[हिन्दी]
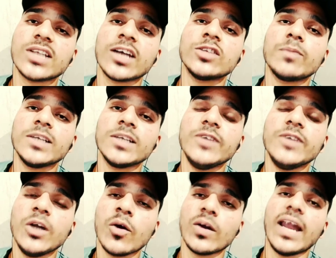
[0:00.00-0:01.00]
लगा तो प्लीज़
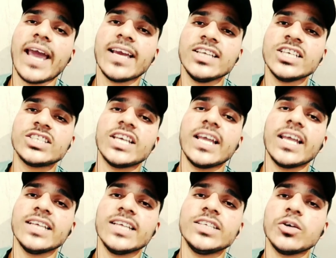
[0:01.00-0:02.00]
वीडियो को लाइक कीजिए शेयर
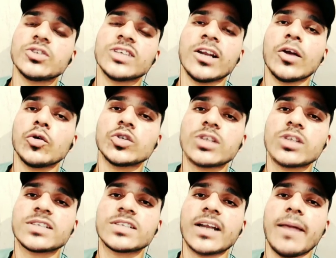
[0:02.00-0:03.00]
कीजिए और चैनल को
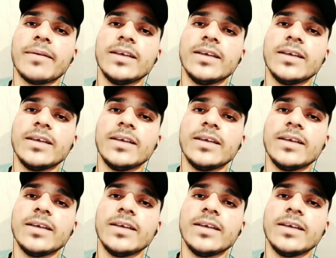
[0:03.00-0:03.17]
सब्सक्राइब